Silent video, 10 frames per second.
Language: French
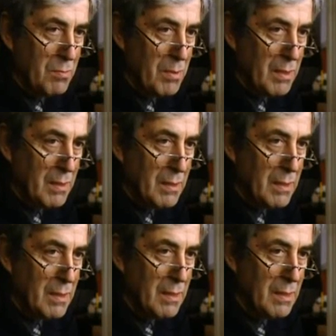
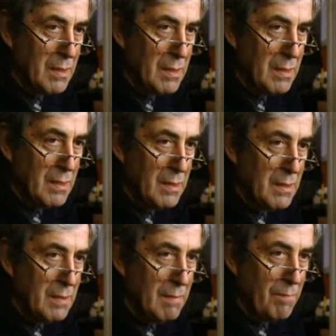45, euh, j'ai tout
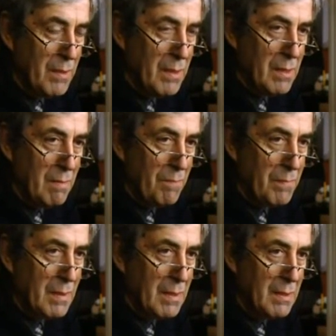effacé. Comment ça,
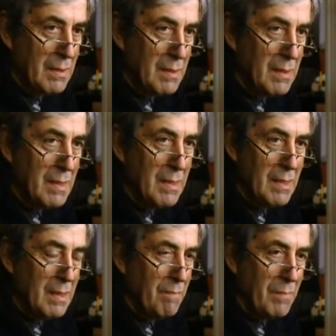effacé
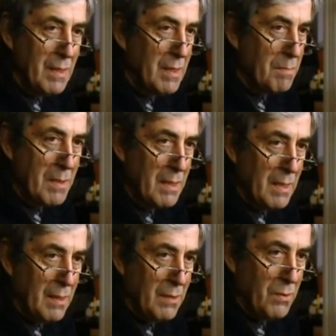Je n'ai aucun
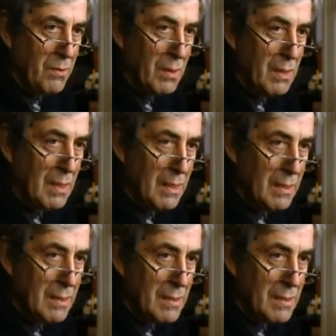souvenir de cette époque.